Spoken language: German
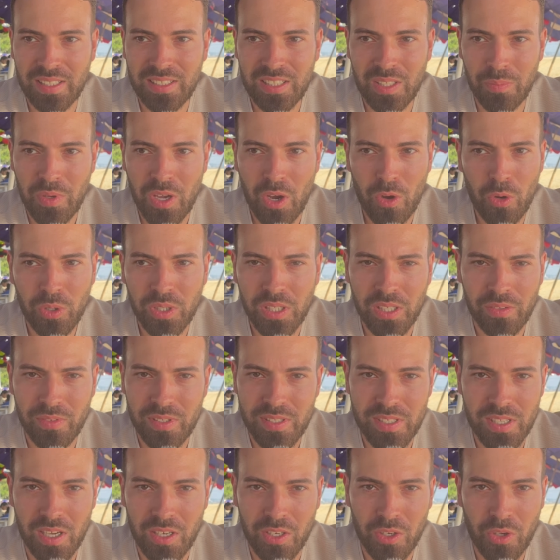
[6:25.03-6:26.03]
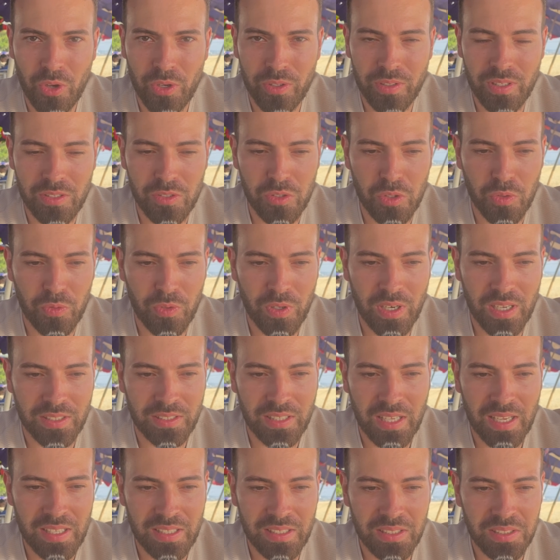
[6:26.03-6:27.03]
hätte mir auch irgendwie sagen können, so
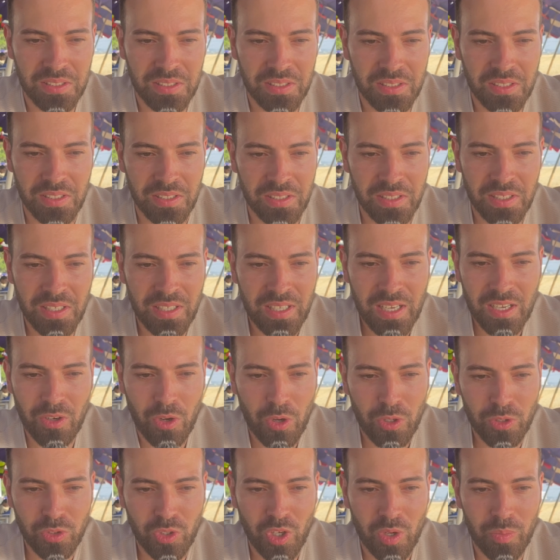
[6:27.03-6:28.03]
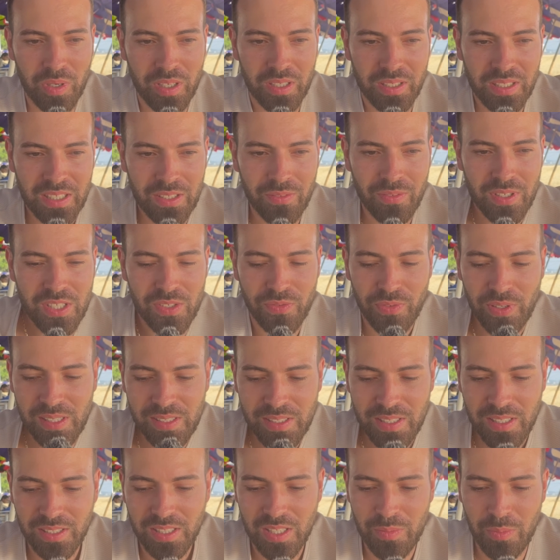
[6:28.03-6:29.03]
vielleicht, hey, ich, ich krieg kein Konto, aber irgendwas
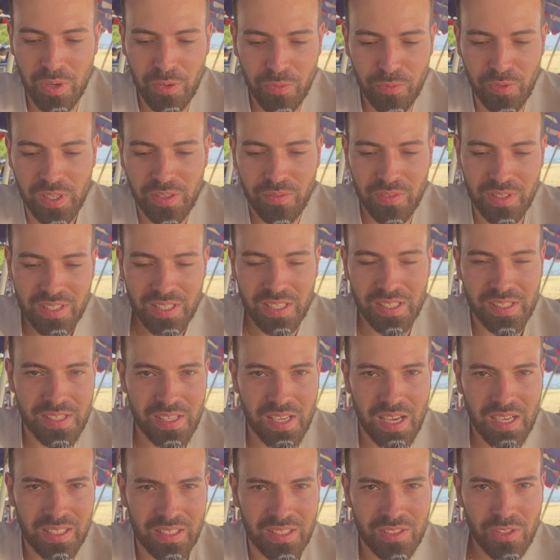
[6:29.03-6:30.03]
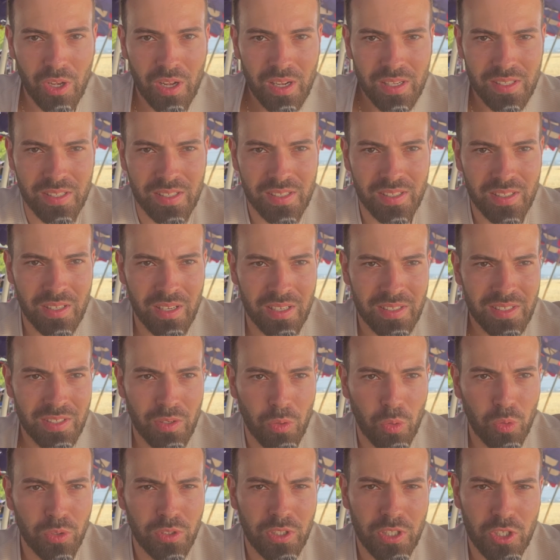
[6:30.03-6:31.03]
fehlt. Sie hat immer auf irgendwas gezeigt, so als dass
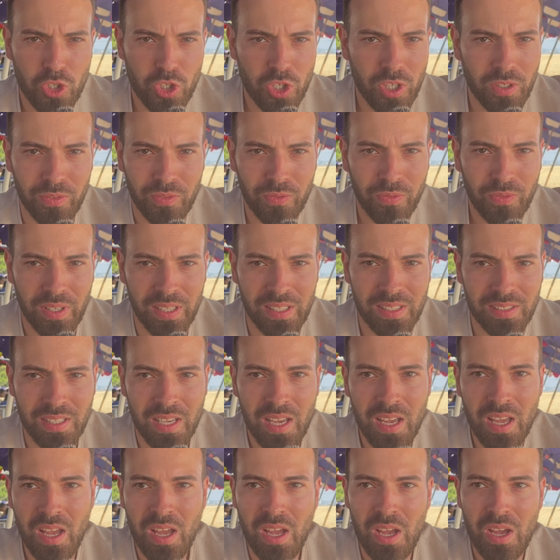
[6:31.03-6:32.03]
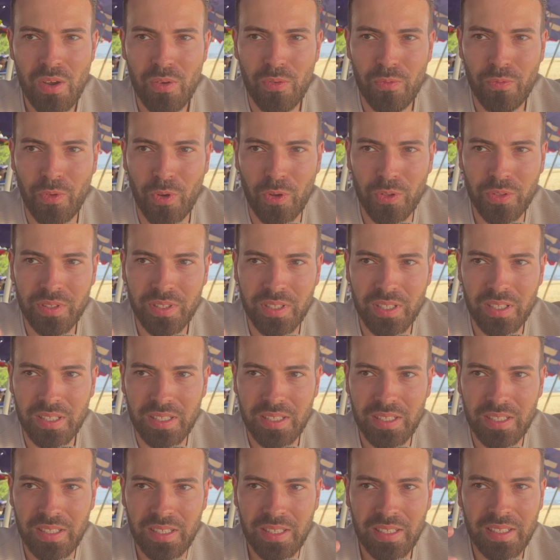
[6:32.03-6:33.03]
eine Unterschrift fehlt von
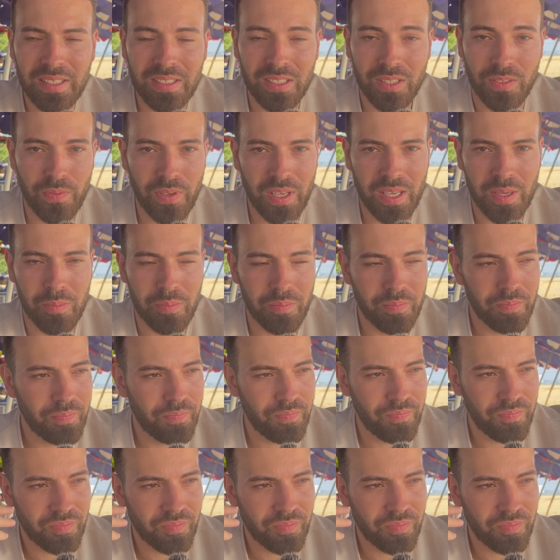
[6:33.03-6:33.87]
irgendwem.